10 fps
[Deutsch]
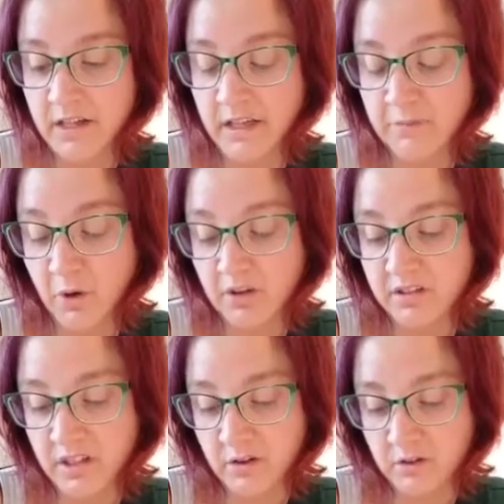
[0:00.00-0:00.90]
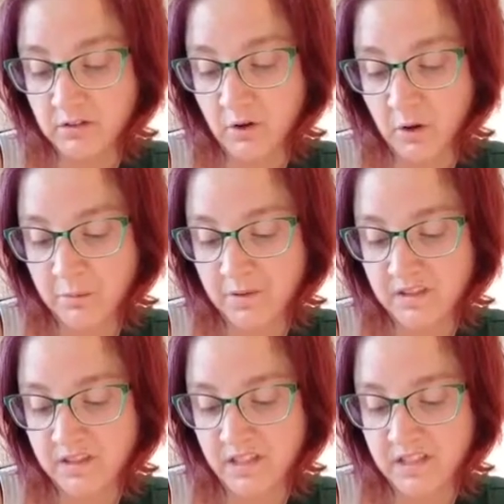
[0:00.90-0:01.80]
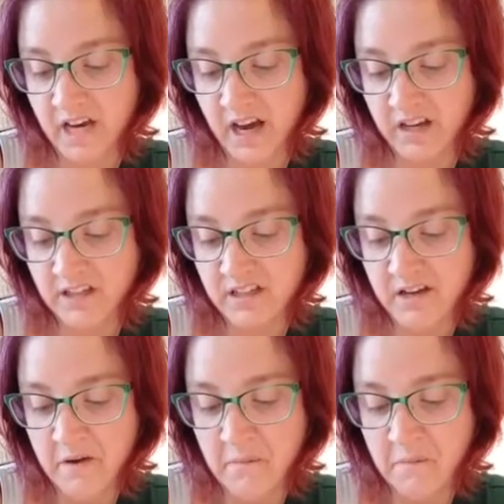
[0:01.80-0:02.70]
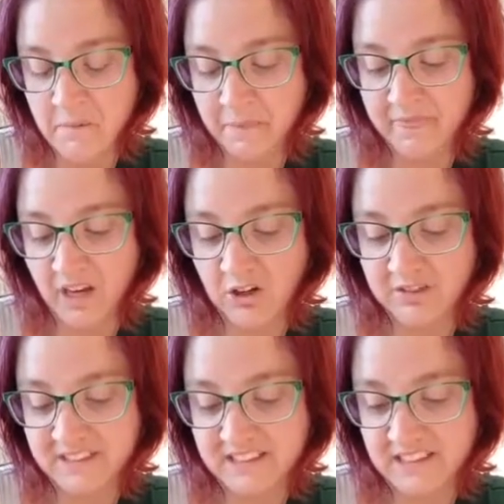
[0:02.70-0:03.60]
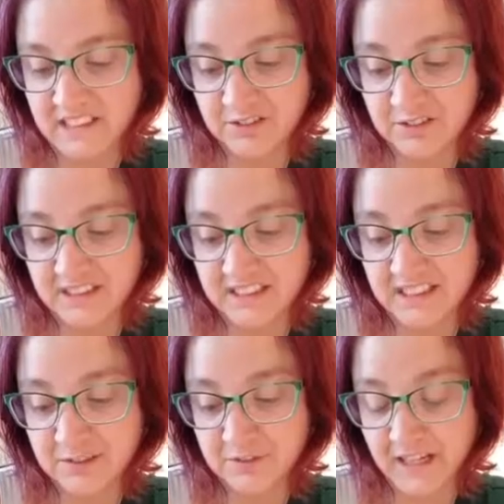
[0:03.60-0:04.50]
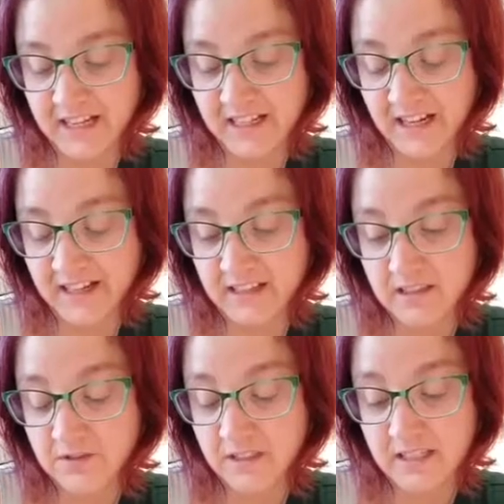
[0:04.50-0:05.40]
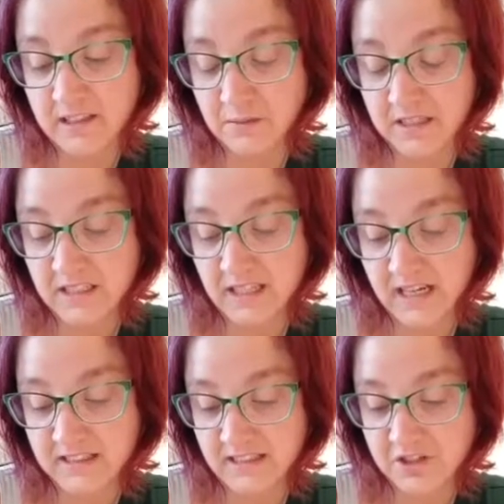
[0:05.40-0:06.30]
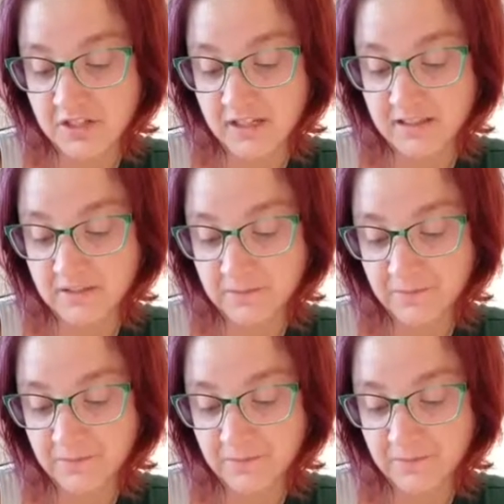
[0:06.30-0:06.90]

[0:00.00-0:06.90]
Ich mochte ihre unkomplizierte Art, auch wenn sie definitiv kein heiratsfähiges Material darstellte.